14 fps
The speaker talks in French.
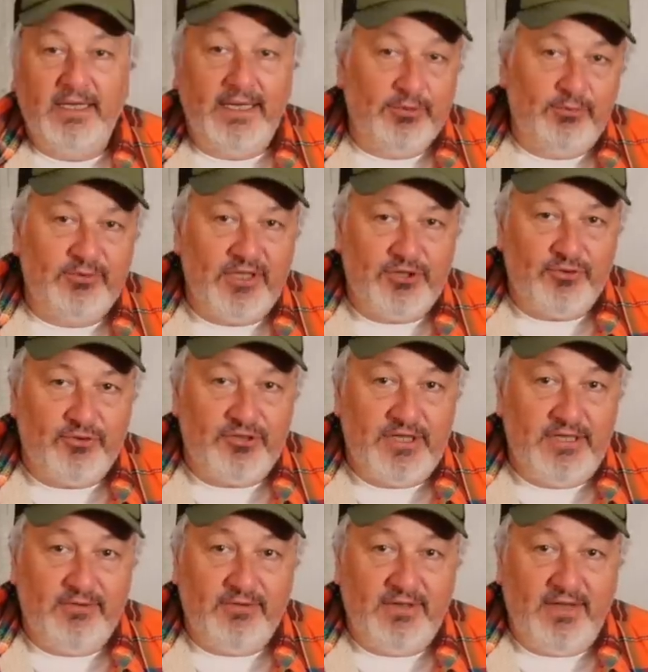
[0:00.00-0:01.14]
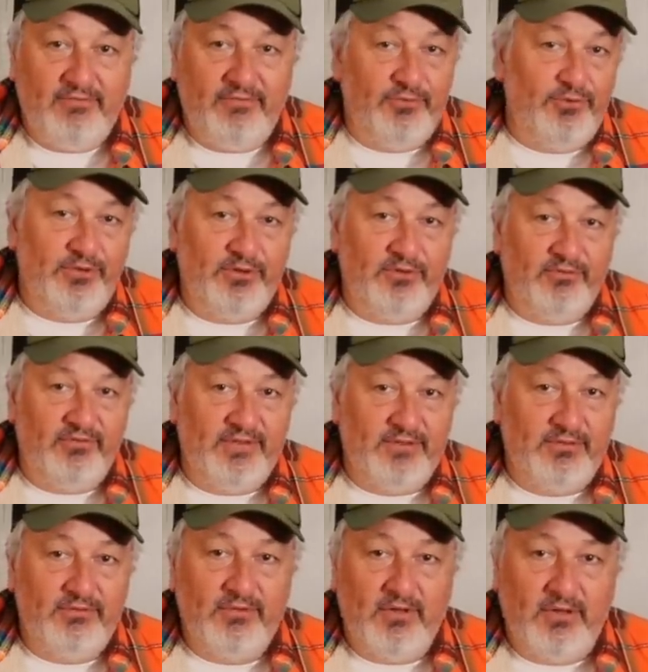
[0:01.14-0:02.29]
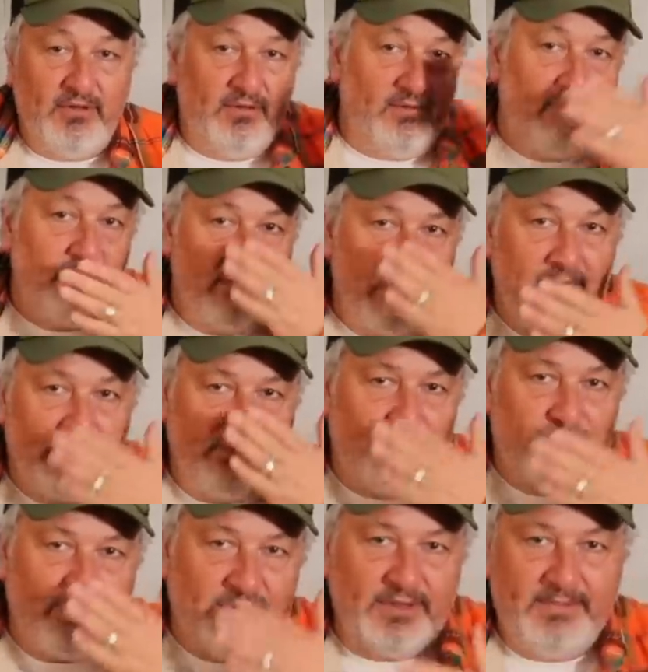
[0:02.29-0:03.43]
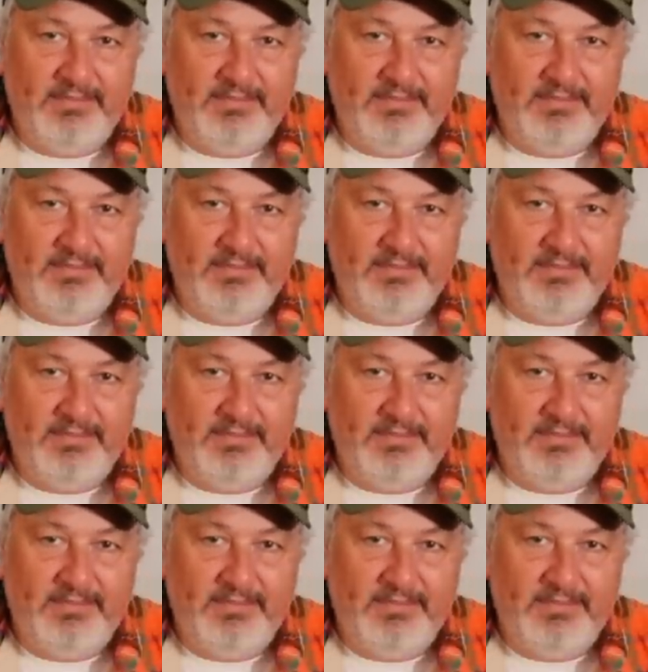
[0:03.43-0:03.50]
Et tout a changé, on est revenu avec une vision euh, là tout de suite.